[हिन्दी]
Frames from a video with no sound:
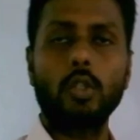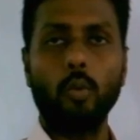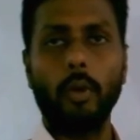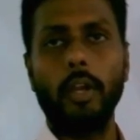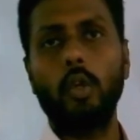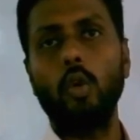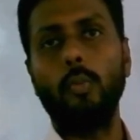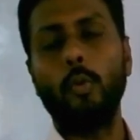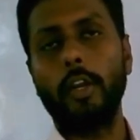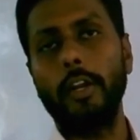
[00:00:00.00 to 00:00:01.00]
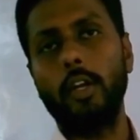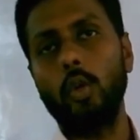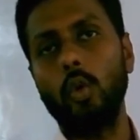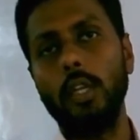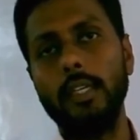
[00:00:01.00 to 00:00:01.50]
टोमेटो
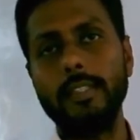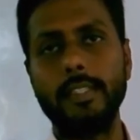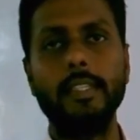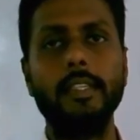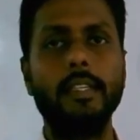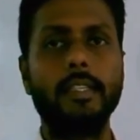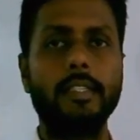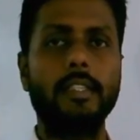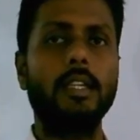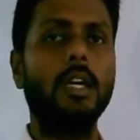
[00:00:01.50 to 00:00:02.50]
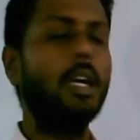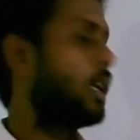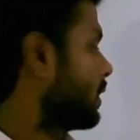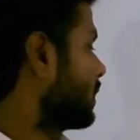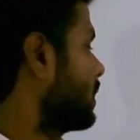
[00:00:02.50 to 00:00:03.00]
पोटैटो लिंसीड एक्सेट्रा
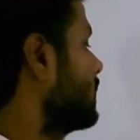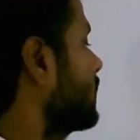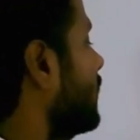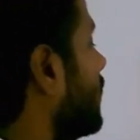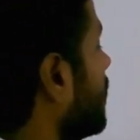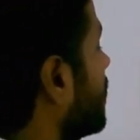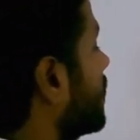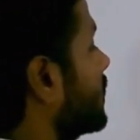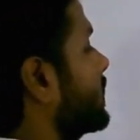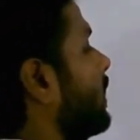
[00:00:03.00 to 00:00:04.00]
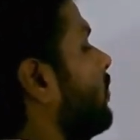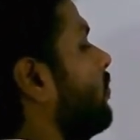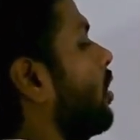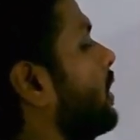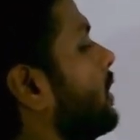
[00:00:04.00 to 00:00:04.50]
दीज आर सेल्फ
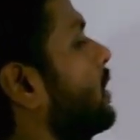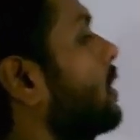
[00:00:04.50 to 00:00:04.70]
पॉलिनेटेड